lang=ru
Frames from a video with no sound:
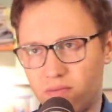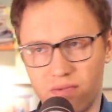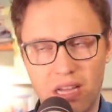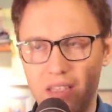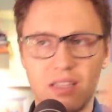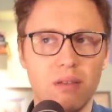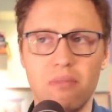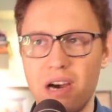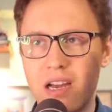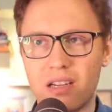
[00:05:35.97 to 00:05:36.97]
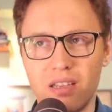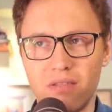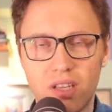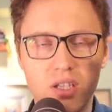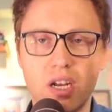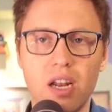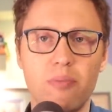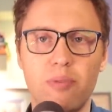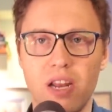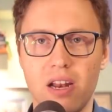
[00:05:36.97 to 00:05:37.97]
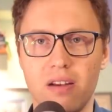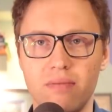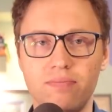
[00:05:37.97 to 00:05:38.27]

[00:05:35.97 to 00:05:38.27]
в конце марта, в начале апреля.